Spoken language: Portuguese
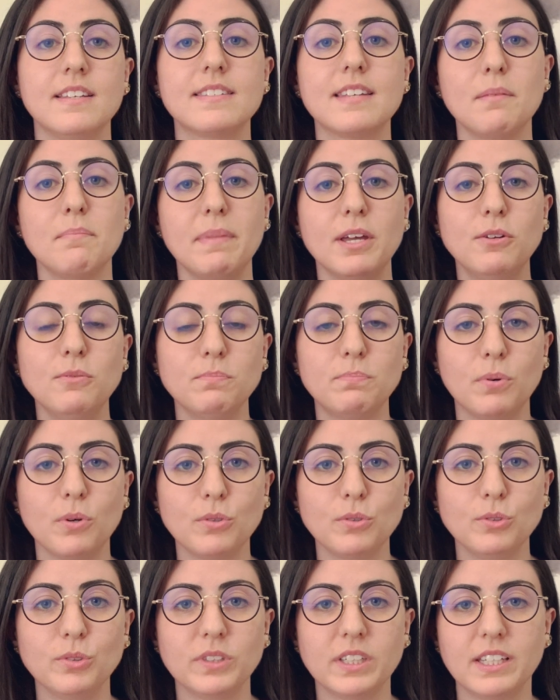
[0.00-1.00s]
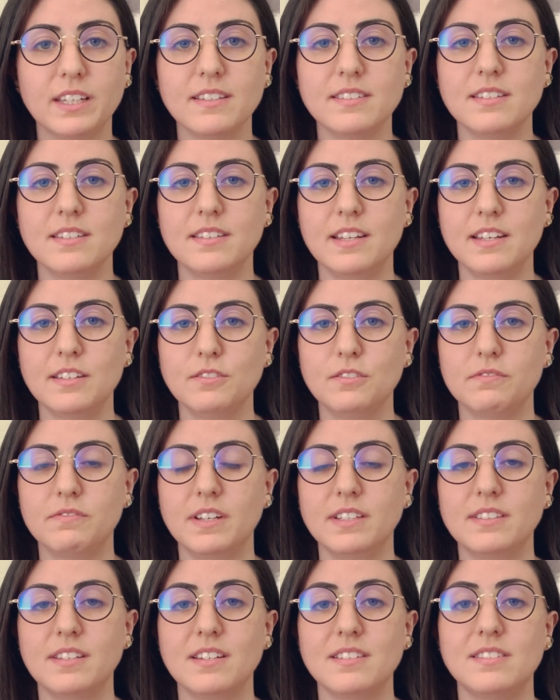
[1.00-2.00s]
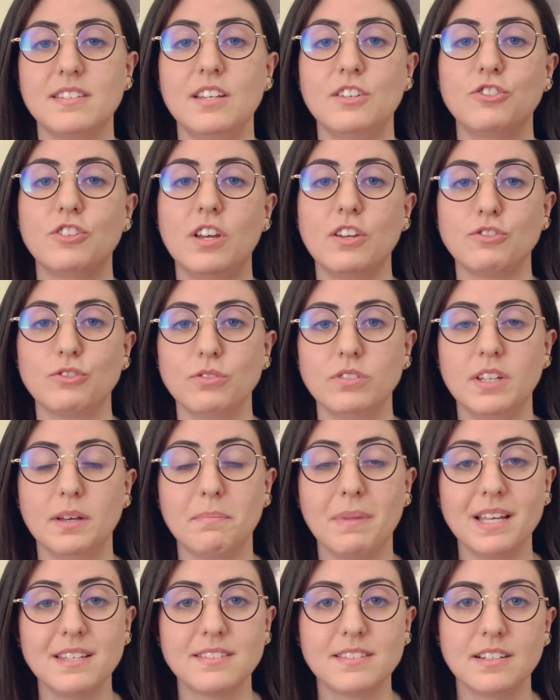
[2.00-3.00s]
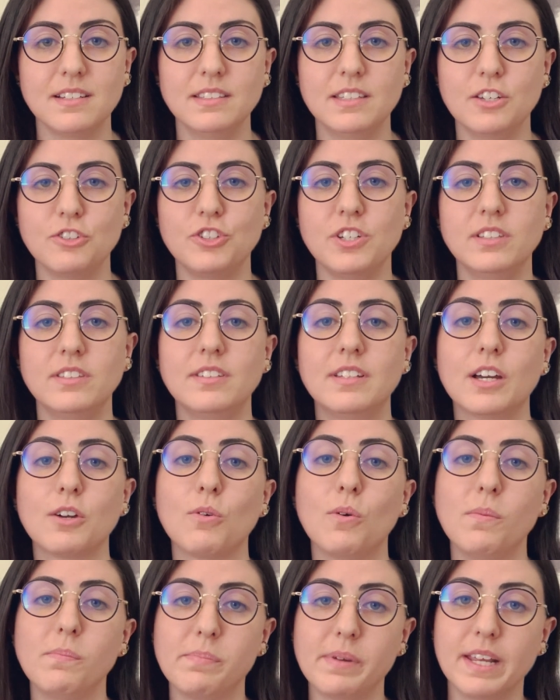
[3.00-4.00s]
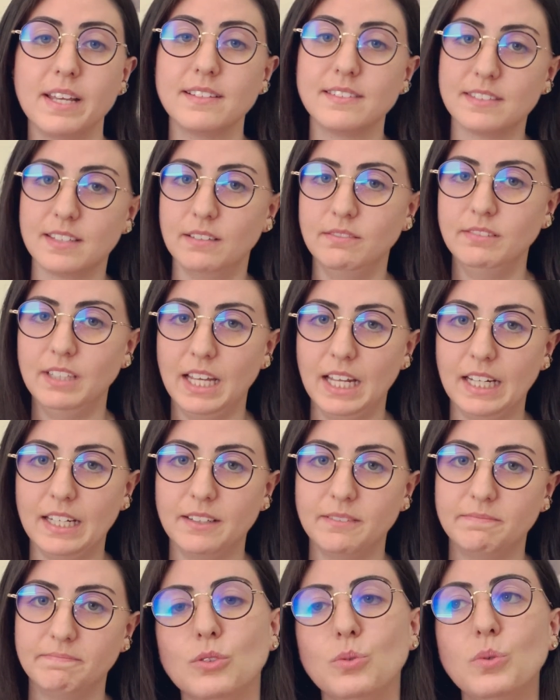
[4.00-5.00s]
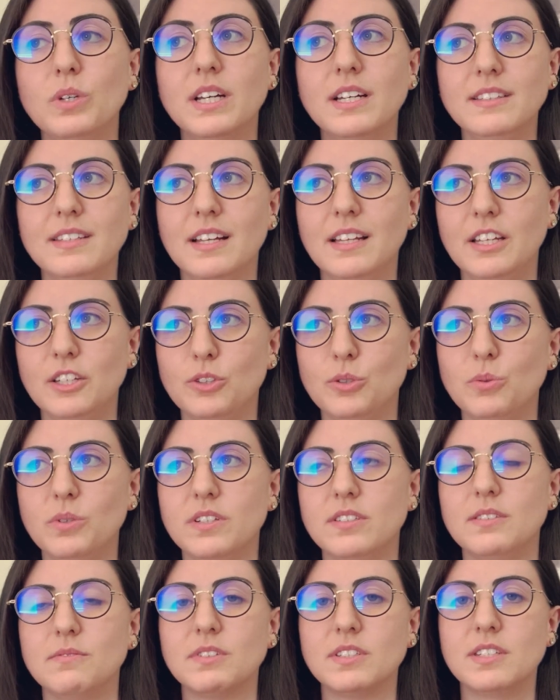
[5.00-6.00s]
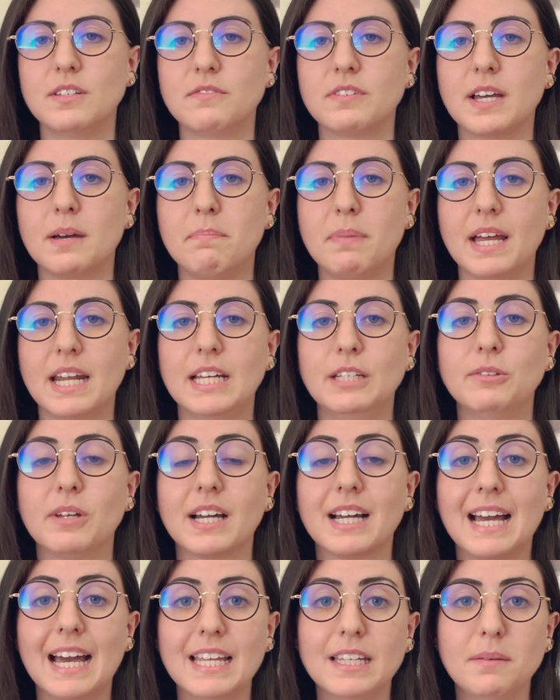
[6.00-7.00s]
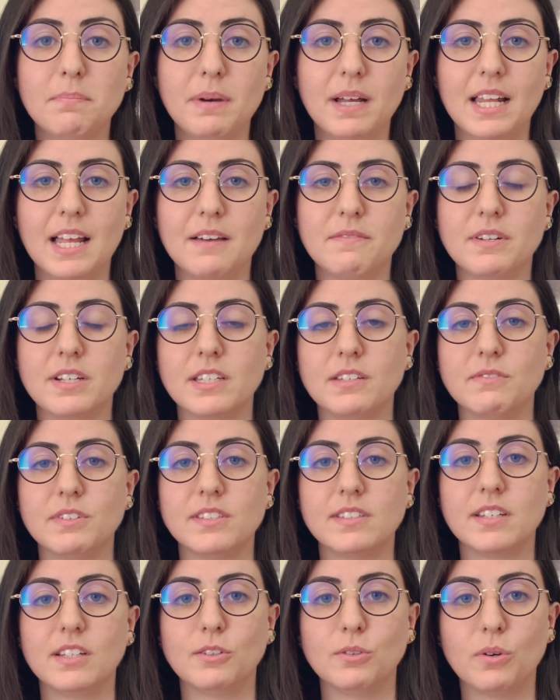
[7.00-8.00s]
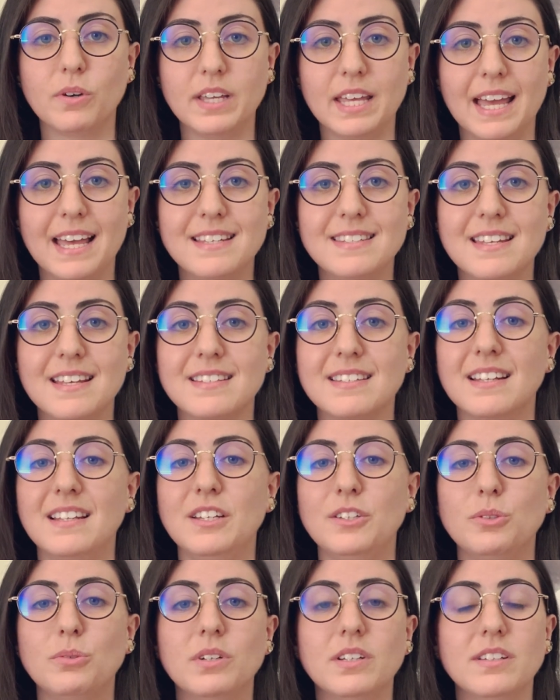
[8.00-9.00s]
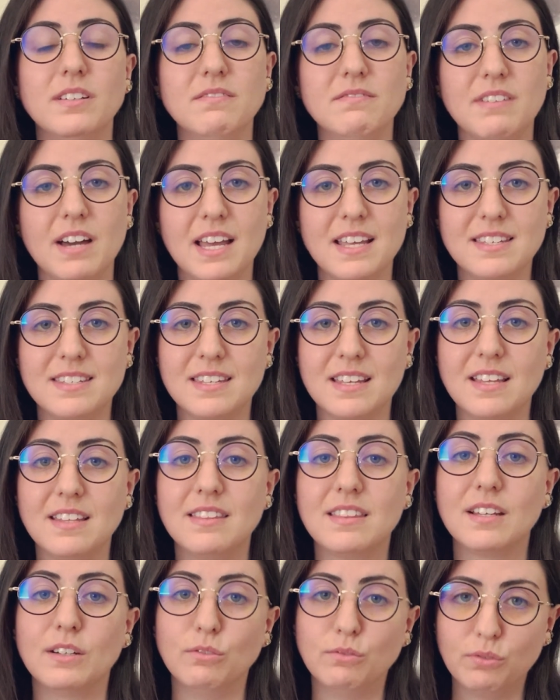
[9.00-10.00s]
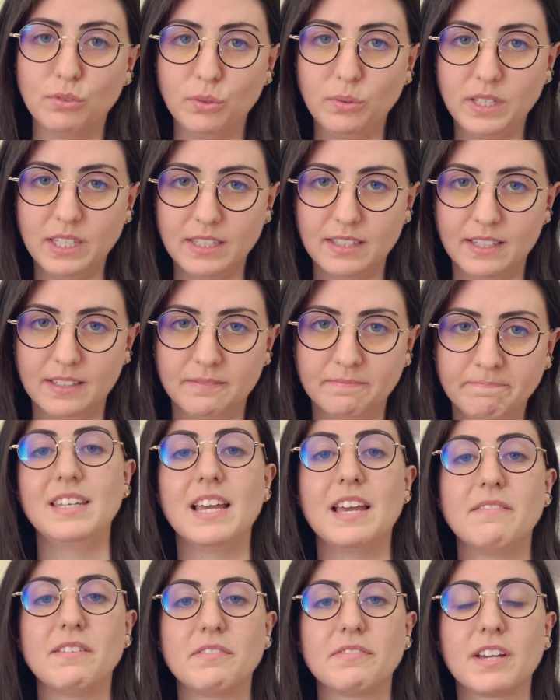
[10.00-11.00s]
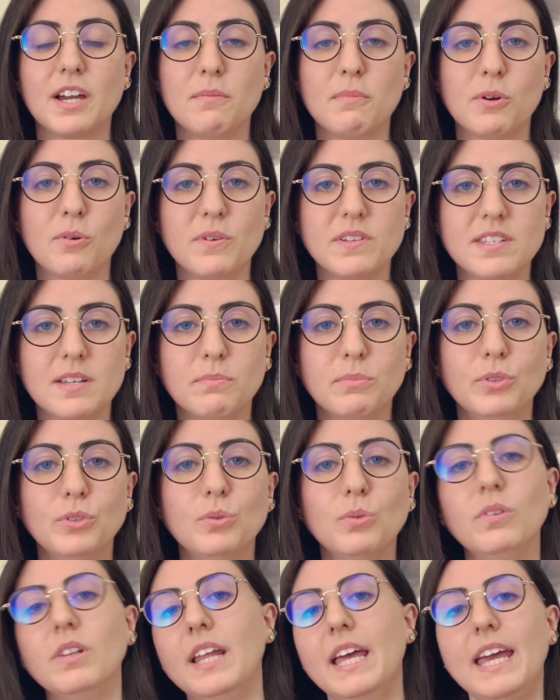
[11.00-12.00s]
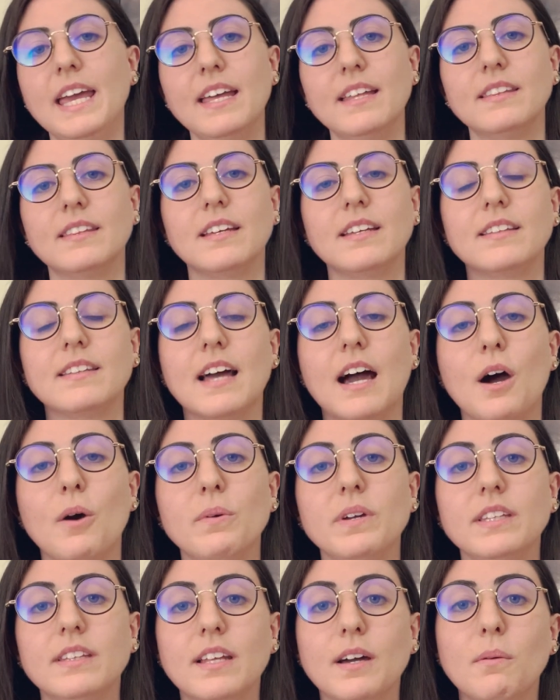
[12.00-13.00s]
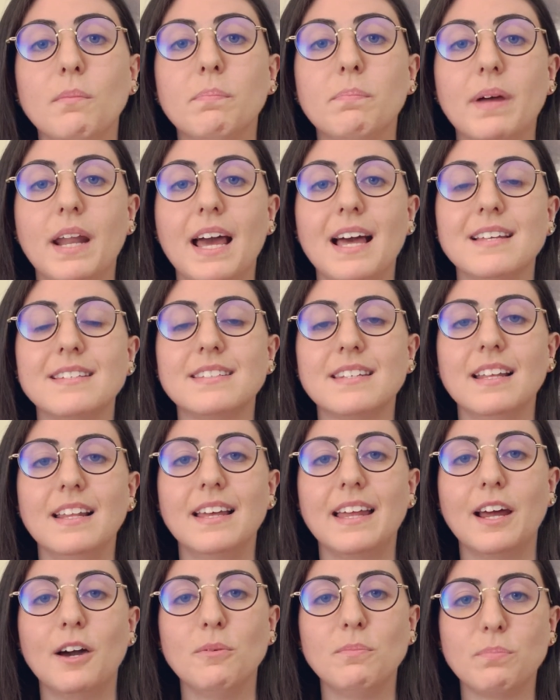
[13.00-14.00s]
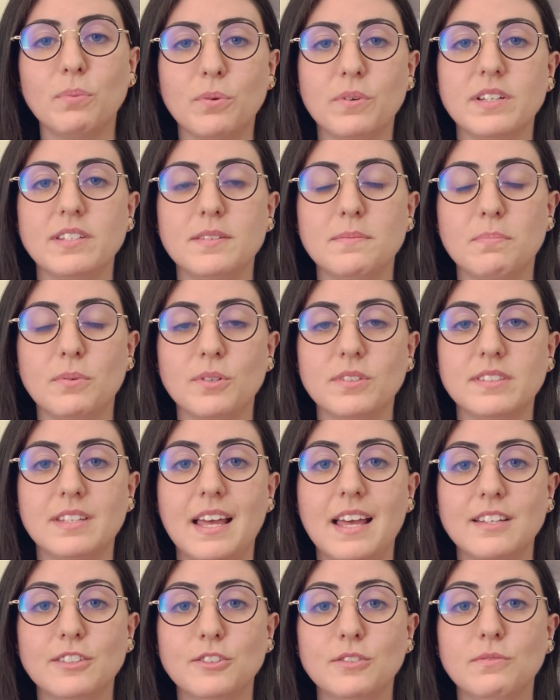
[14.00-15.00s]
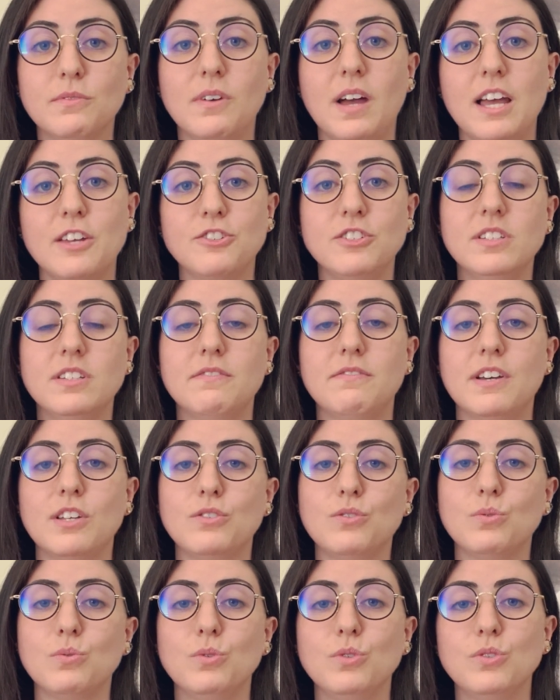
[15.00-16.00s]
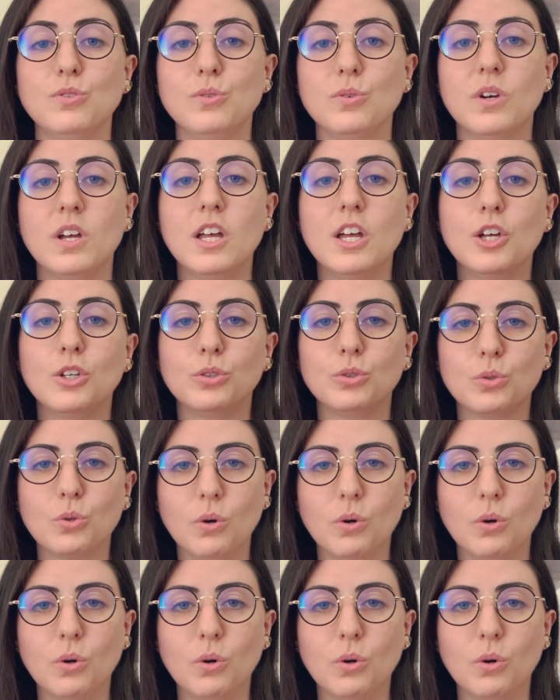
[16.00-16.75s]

Saber um pouco do que, que esse texto vai trazer já ajuda bastante a gente na compreensão dele. Durante a leitura, se você ficar parando a cada palavra que você não conhece, essa leitura não vai ser tão fluida. E aí vai ficar uma coisa muito lenta e tal. Então, para acelerar um pouco esse processo, a gente faz o uso do